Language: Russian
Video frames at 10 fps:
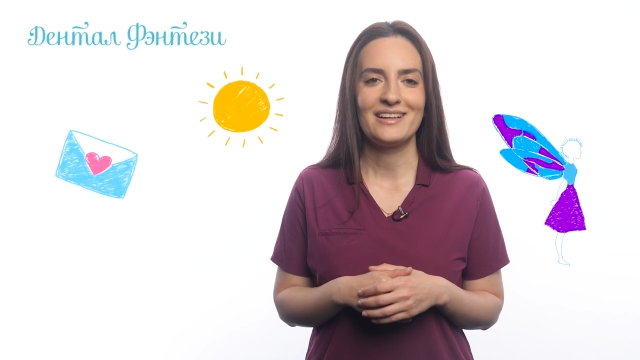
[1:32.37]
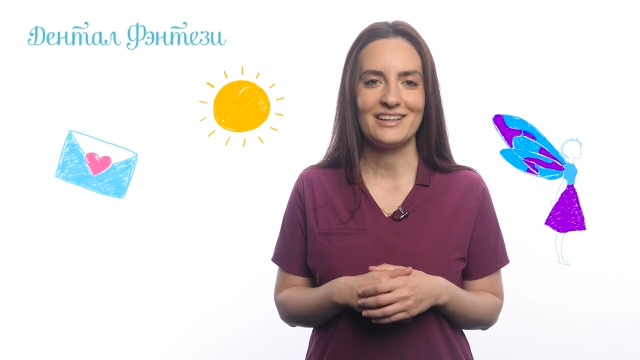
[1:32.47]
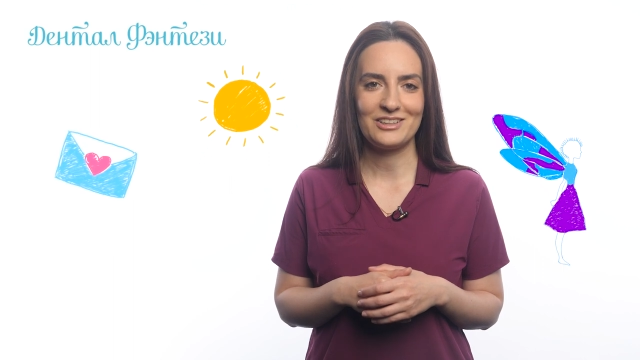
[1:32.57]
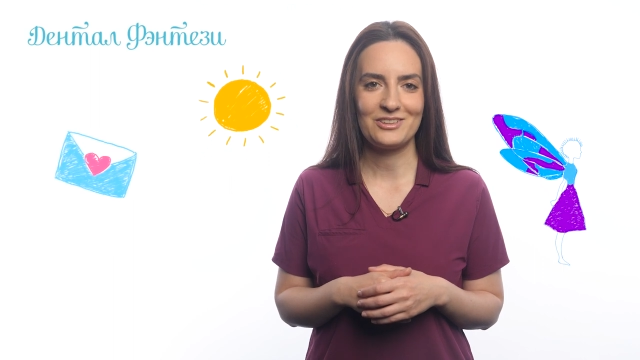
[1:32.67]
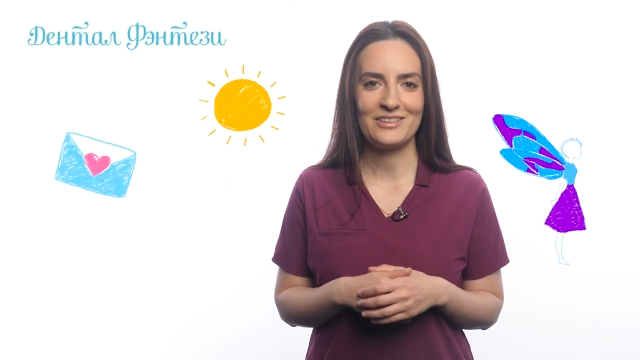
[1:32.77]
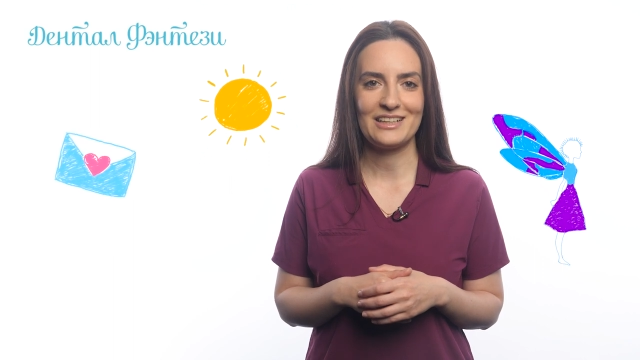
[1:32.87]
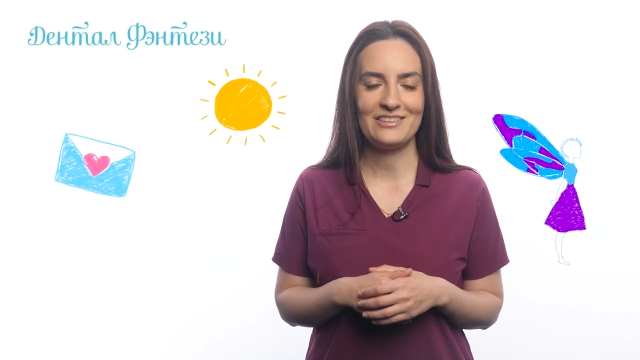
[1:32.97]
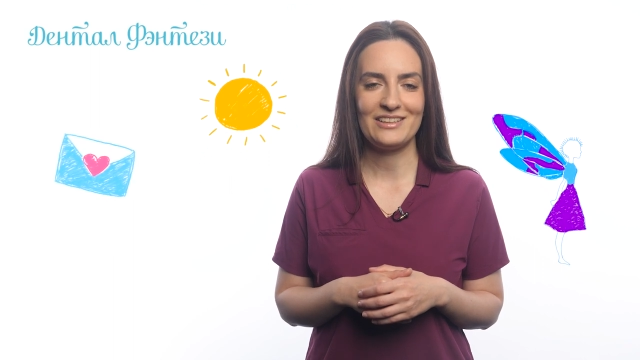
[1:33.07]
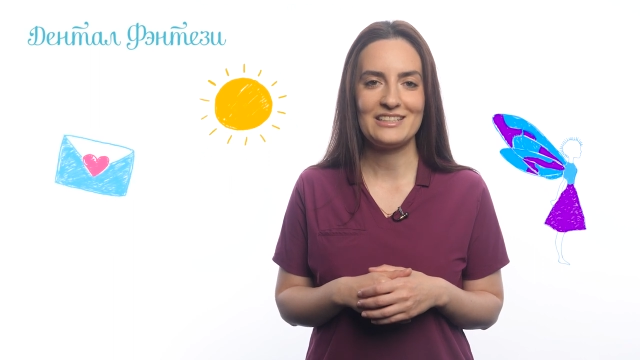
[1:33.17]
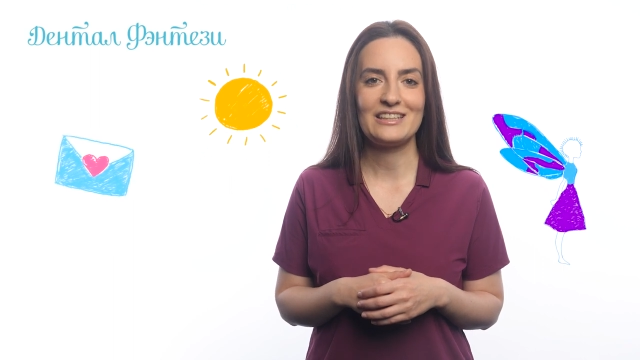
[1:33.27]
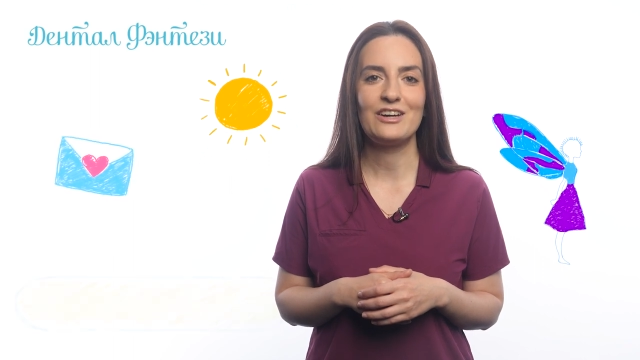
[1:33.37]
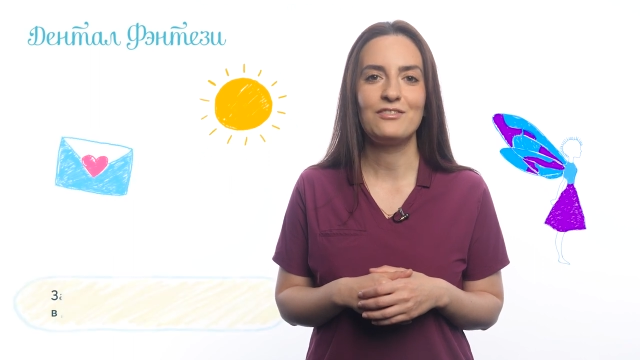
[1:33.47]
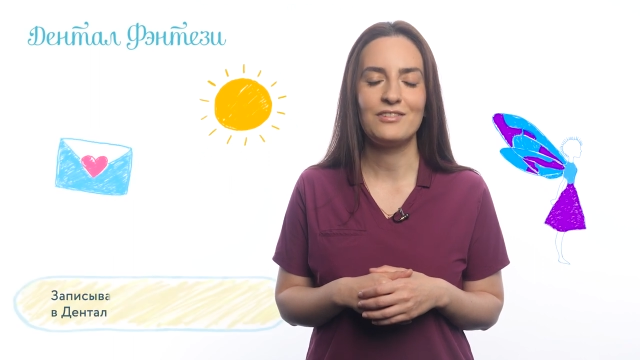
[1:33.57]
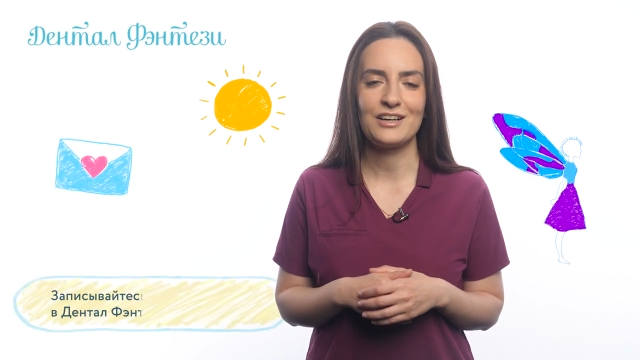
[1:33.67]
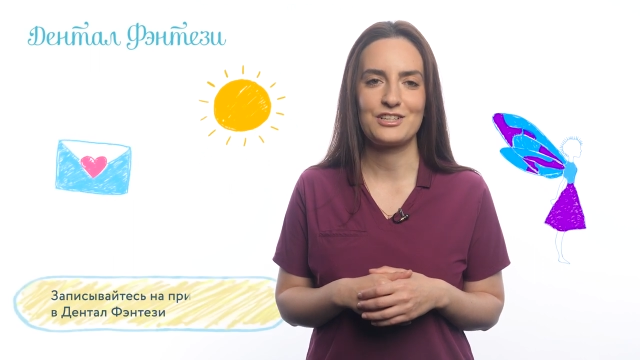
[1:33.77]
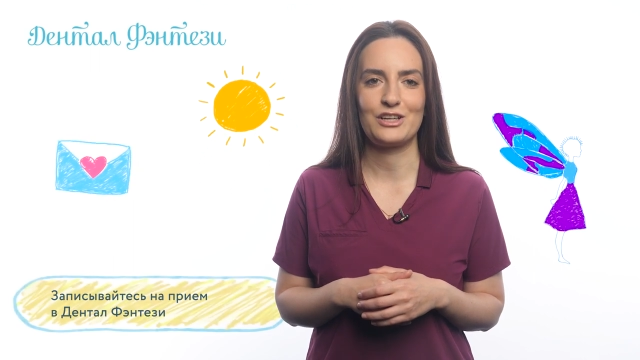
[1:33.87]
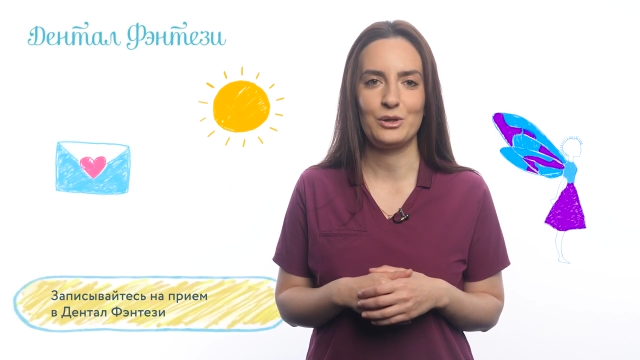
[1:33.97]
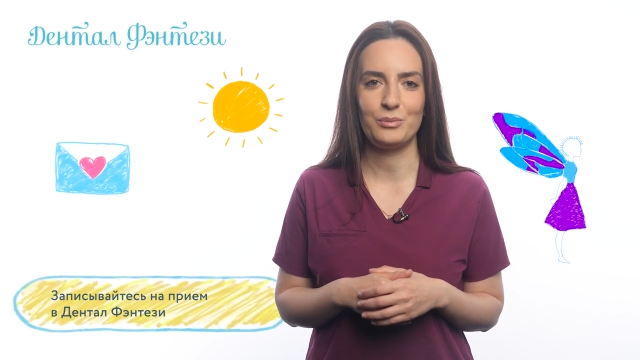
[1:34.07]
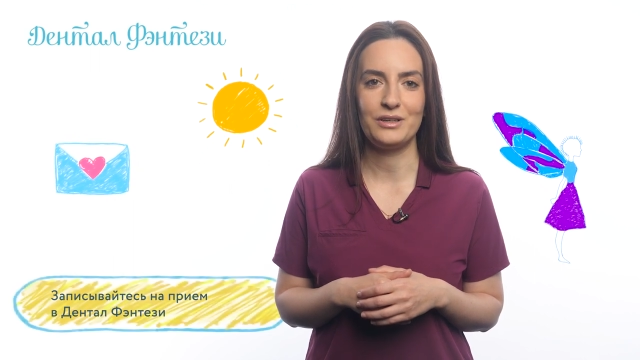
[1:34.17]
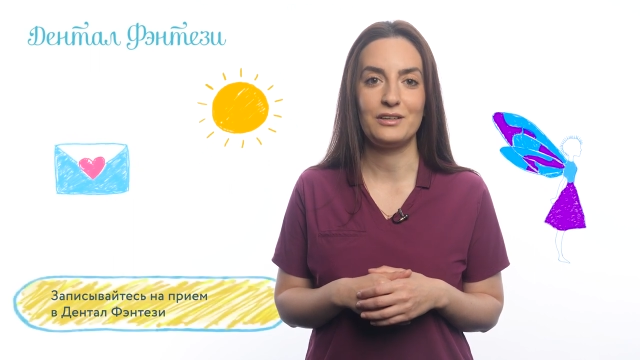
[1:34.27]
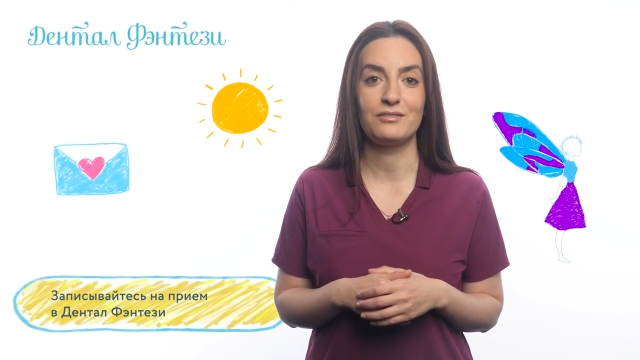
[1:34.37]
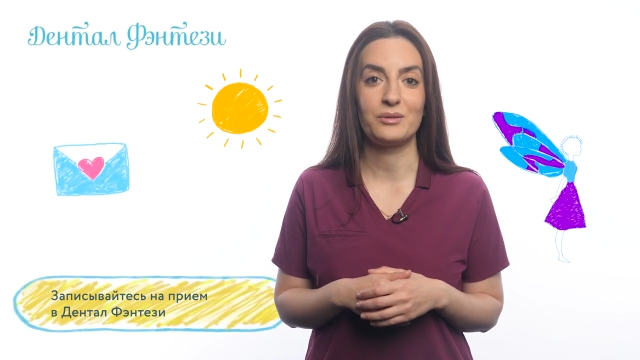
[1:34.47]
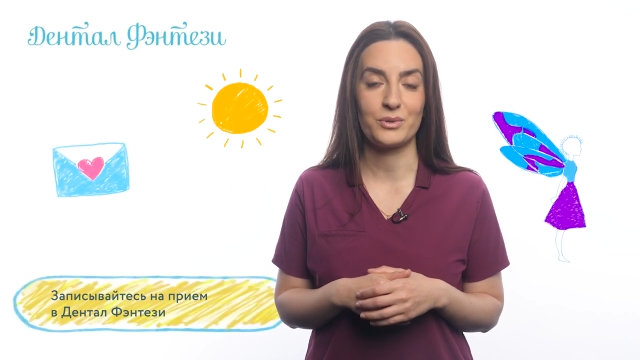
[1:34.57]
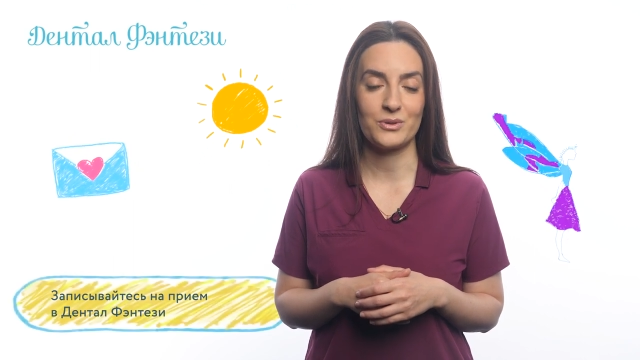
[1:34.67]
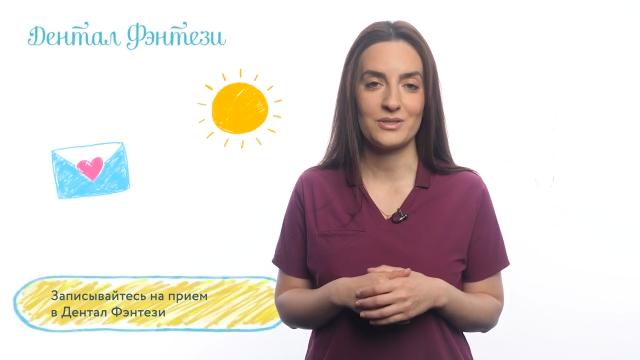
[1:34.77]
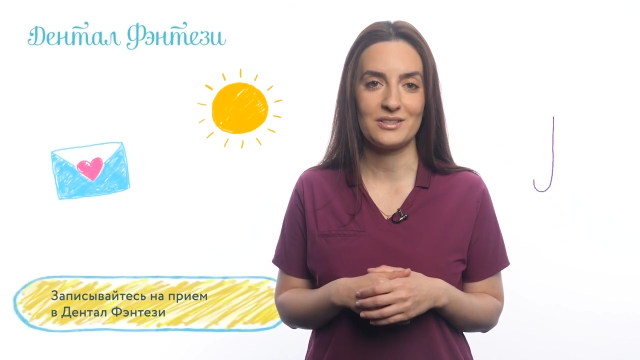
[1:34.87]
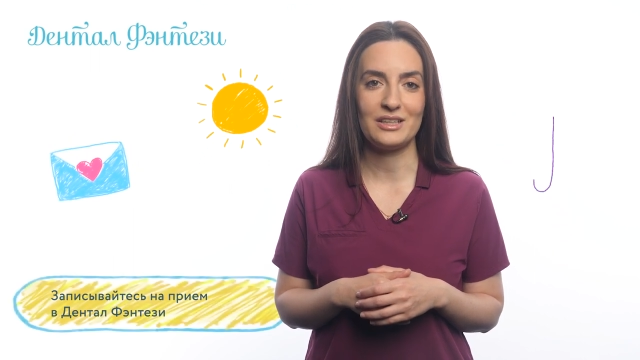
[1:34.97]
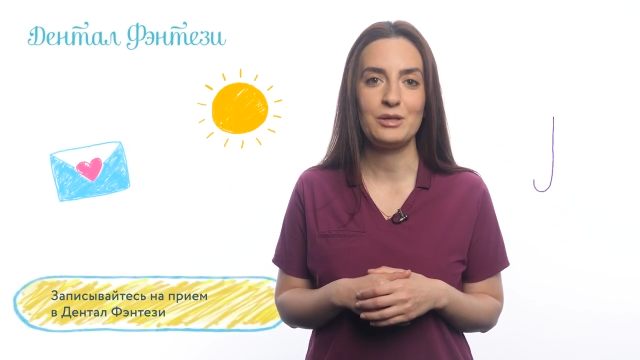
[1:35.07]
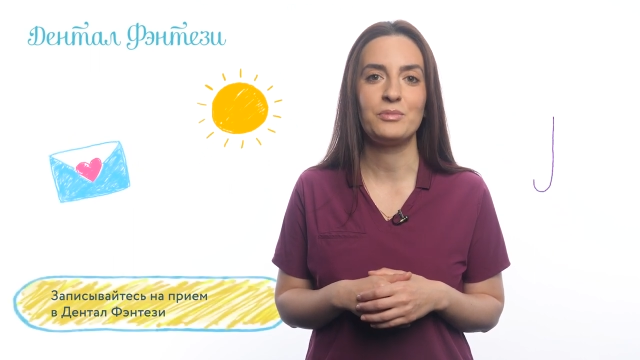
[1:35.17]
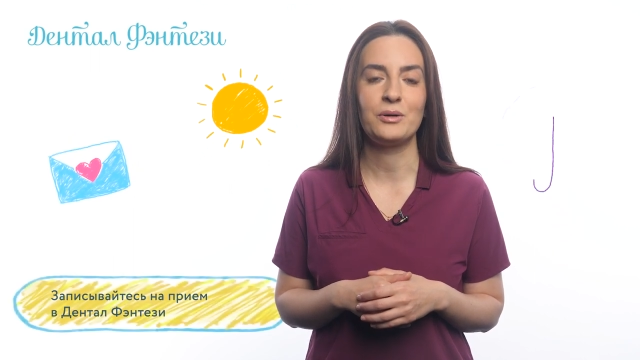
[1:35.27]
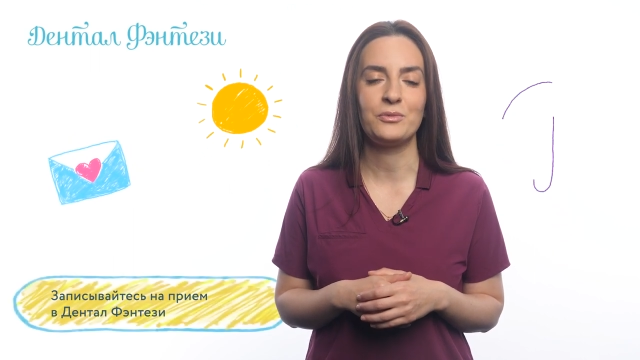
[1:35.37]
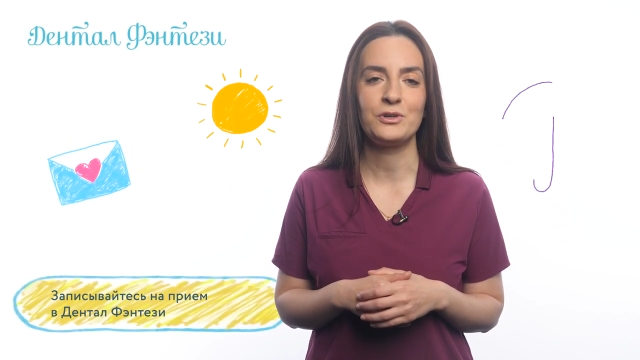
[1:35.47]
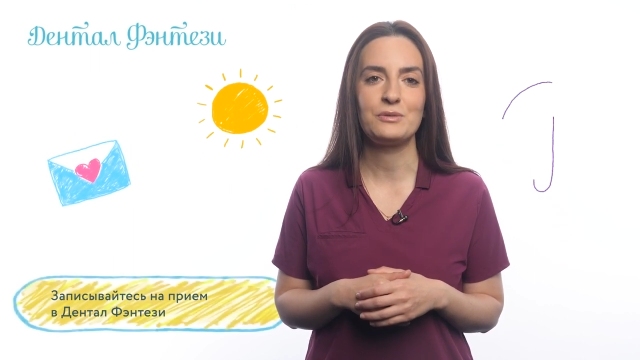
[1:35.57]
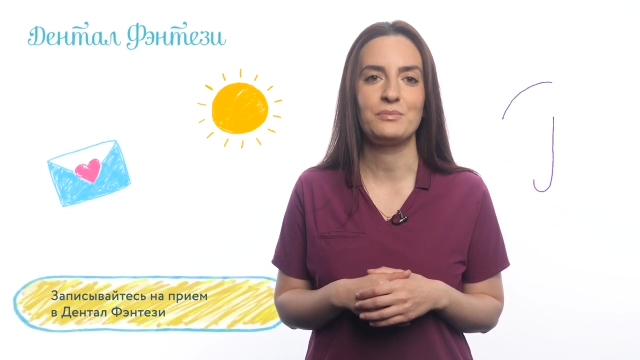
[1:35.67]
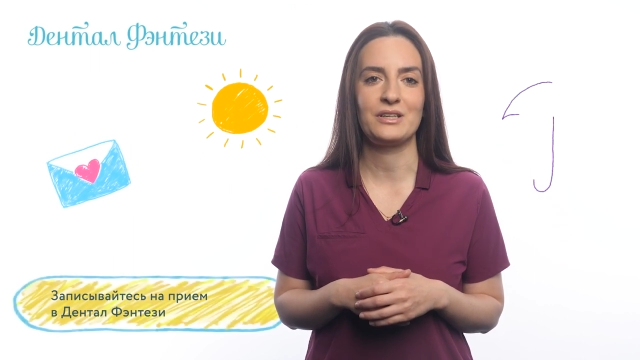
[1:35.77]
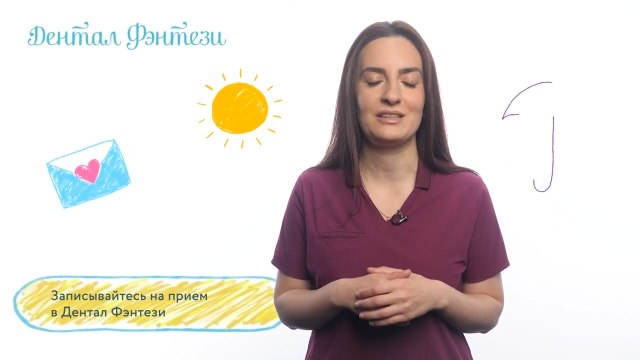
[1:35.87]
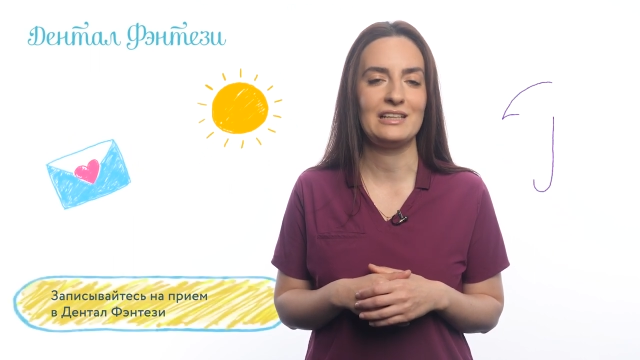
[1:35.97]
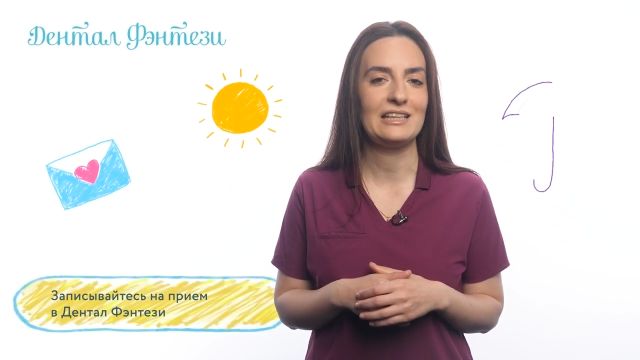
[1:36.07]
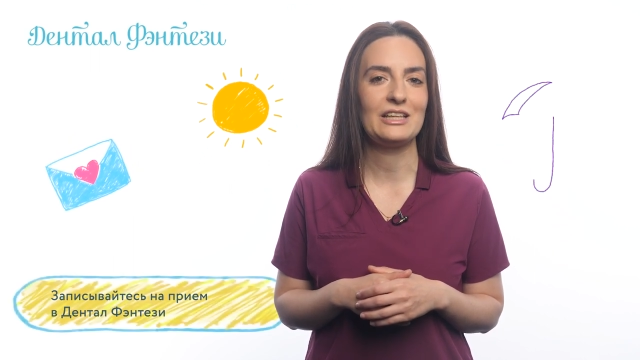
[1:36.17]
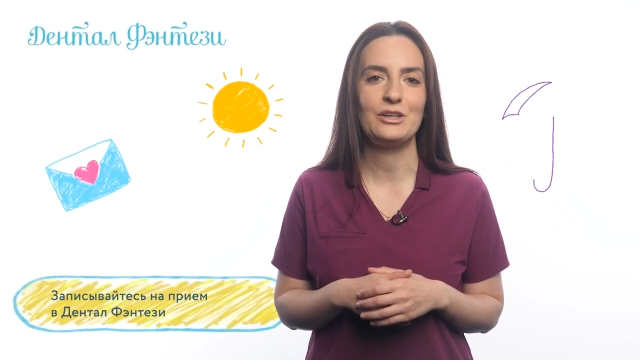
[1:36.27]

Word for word: Готова ответить на ваши любые вопросы и помочь преодолеть